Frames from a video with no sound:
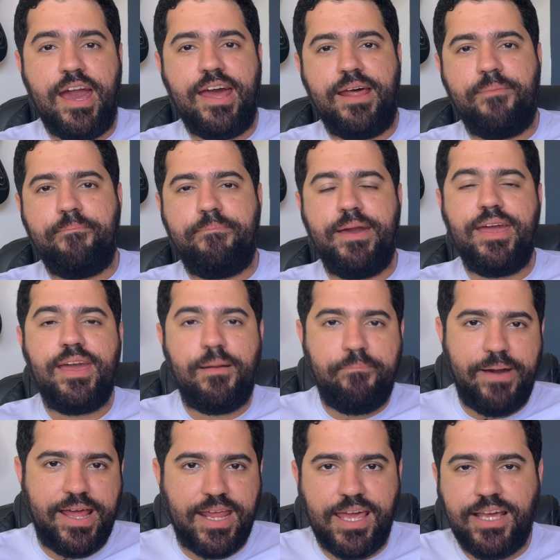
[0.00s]
era bem
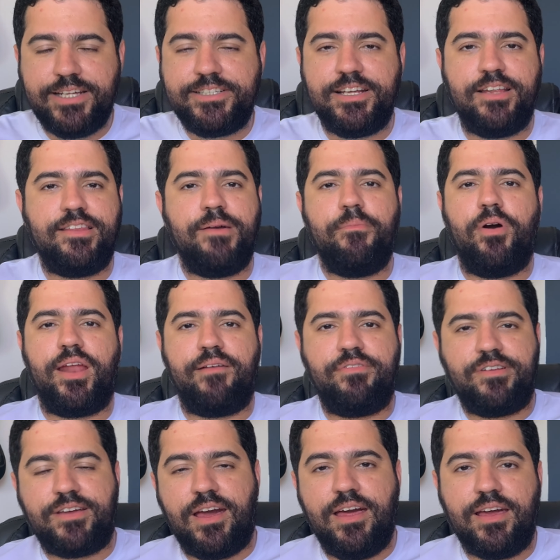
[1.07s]
aparente, ele
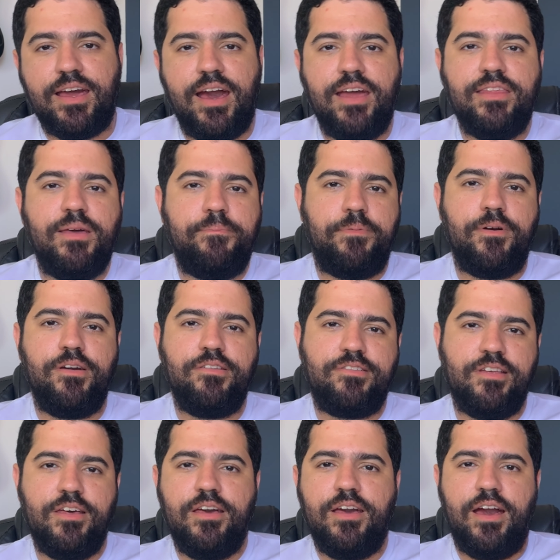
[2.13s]
demorava de carregar e
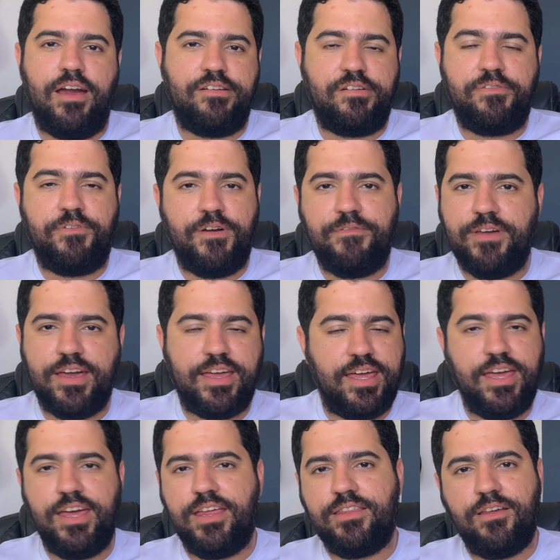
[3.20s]
depois a gente foi ver
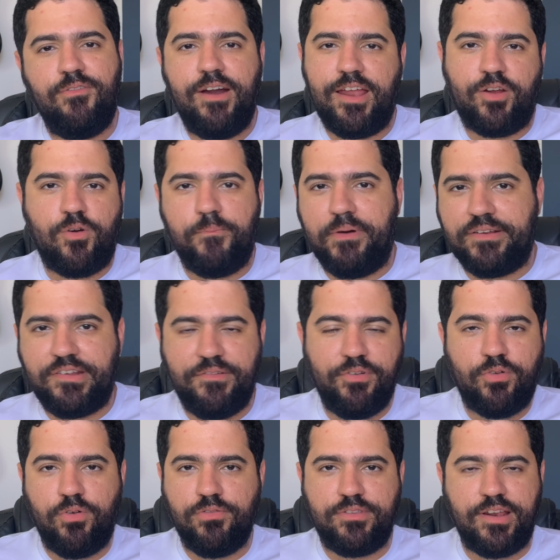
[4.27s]
que não era
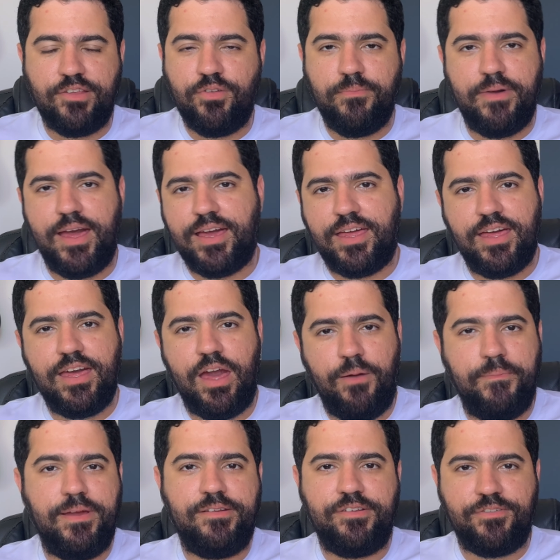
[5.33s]
compatível com o trim do Mac e
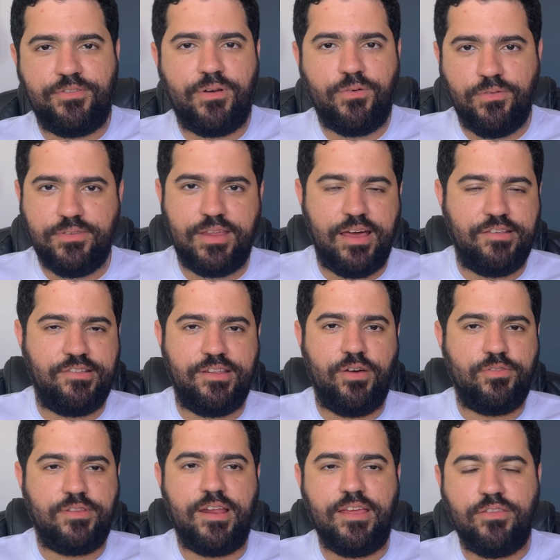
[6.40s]
realmente isso acontece, né?
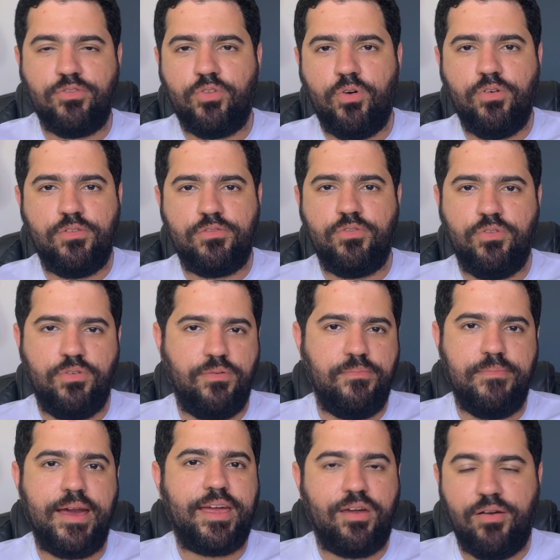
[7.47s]
O trim do, do
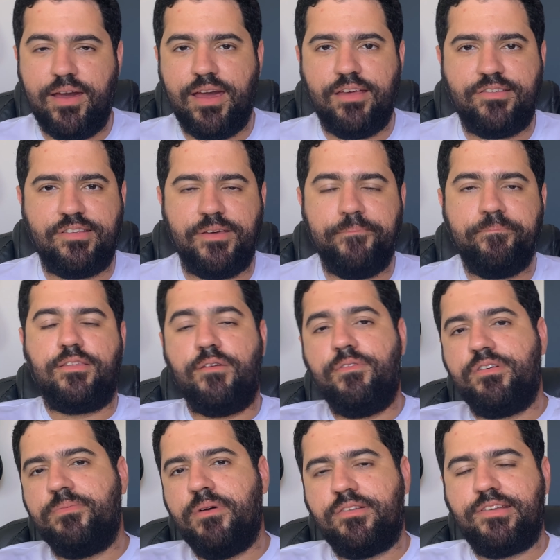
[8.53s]
Mac OS. Então eu
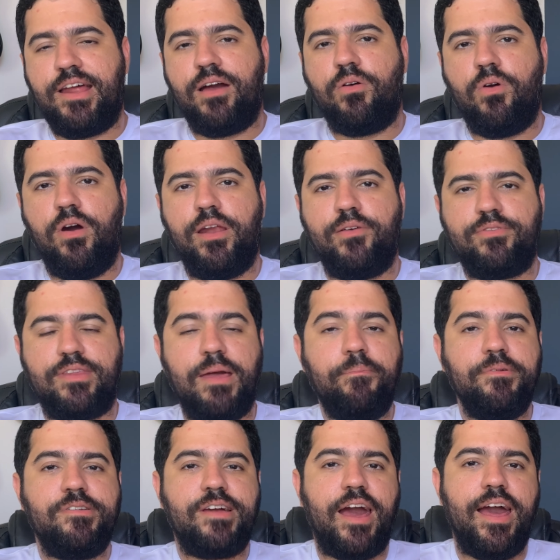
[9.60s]
vou te mostrar agora o
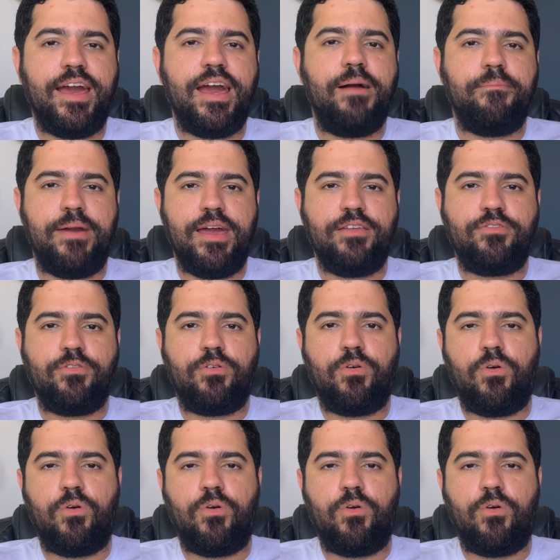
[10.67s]
tempo de carregamento